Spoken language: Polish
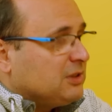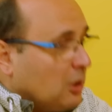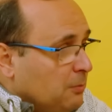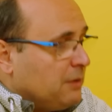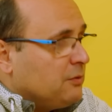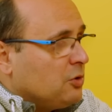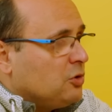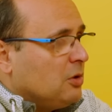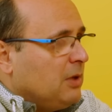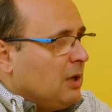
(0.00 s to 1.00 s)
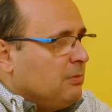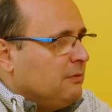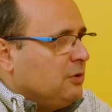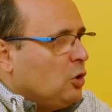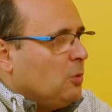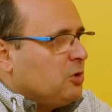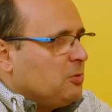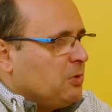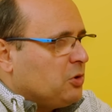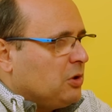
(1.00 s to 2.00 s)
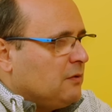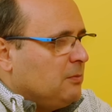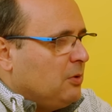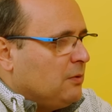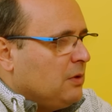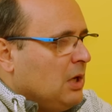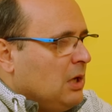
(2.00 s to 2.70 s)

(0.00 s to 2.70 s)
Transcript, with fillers: Z całą pewnością miałaby w wyniku przyspieszonych wyborów